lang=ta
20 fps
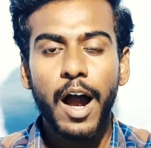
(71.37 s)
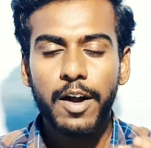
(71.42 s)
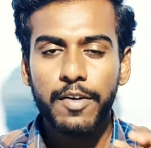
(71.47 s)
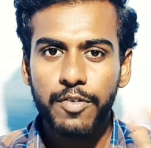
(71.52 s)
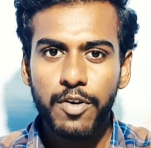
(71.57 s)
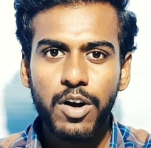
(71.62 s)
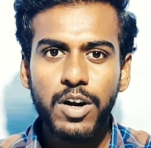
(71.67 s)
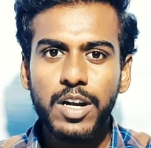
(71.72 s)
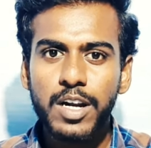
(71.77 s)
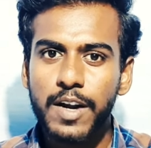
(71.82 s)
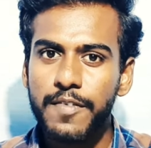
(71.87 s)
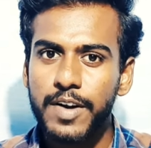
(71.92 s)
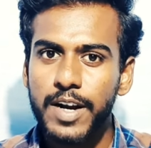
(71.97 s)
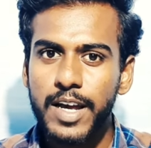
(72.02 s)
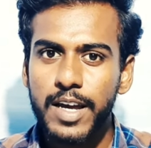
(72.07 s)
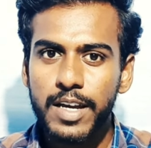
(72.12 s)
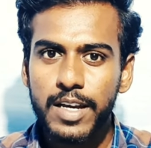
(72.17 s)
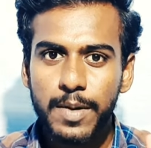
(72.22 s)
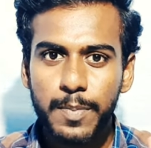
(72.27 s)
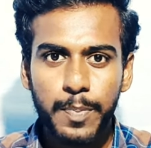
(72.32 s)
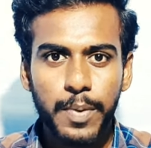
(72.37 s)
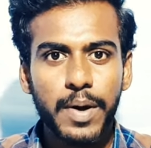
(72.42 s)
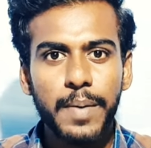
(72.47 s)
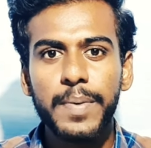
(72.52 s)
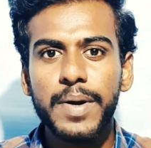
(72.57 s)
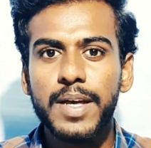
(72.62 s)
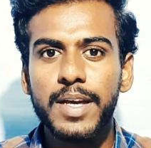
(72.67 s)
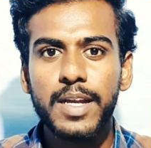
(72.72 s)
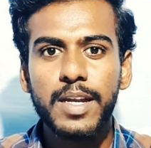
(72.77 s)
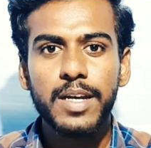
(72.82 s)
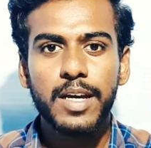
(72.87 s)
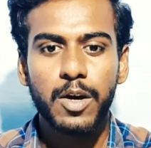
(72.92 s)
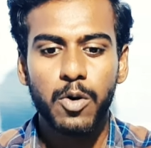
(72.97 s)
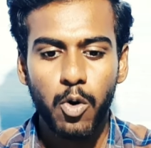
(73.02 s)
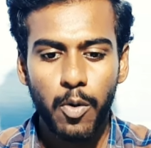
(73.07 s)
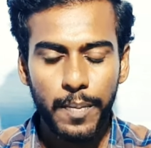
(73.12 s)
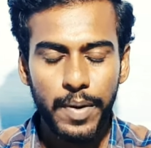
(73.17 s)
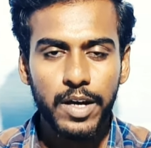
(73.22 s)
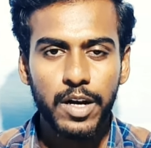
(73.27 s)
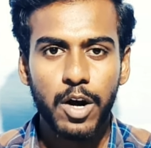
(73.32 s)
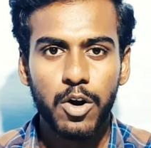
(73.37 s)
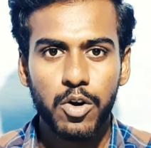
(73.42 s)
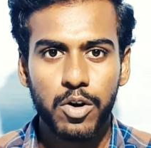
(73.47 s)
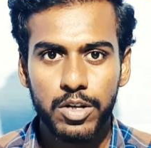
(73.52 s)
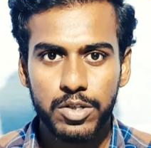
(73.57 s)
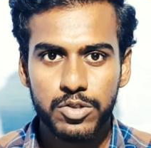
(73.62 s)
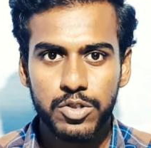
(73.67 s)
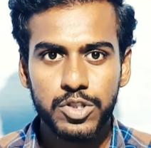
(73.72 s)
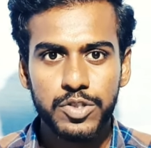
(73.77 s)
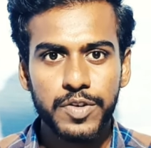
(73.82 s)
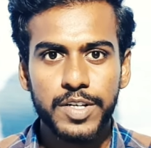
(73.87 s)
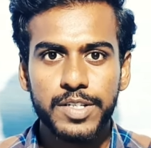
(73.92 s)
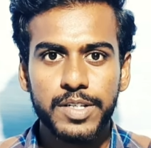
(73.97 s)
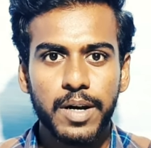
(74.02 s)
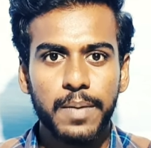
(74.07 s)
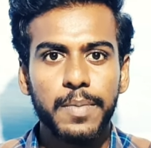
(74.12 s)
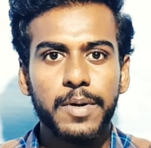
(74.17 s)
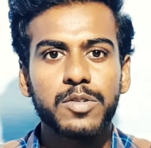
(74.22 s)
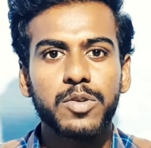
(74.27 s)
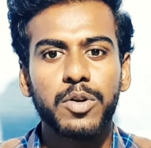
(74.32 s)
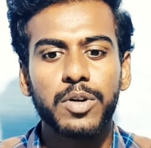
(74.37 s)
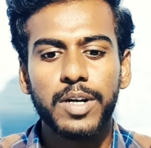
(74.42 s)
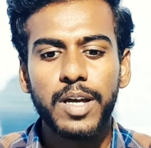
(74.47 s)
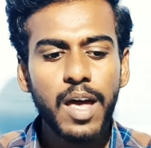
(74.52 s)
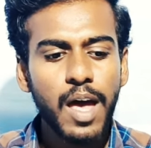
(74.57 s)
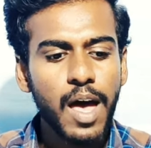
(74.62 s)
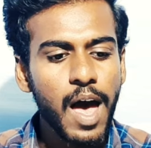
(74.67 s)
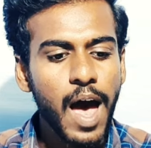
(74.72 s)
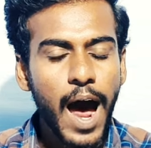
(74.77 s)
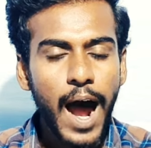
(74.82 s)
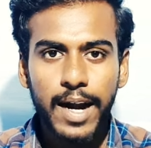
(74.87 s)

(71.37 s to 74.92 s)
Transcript: அண்ட் வேர்ல்டு லெவலில் இப்போ எப்படி இருக்கு ஒமேக்ரானோட சுச்சுவேஷன் அப்படின்னு சொல்லிட்டு